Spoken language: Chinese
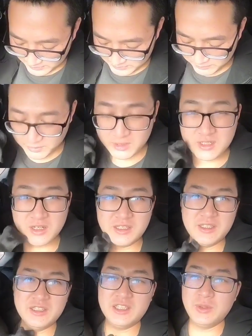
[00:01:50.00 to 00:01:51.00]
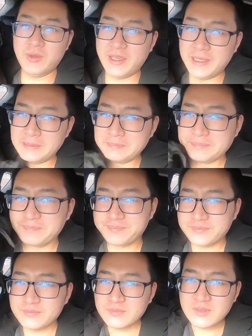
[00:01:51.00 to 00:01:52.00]
先放车里，因为
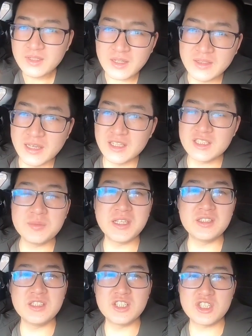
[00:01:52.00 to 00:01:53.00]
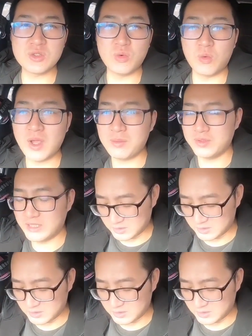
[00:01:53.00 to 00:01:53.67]
来的这边地是我外婆家这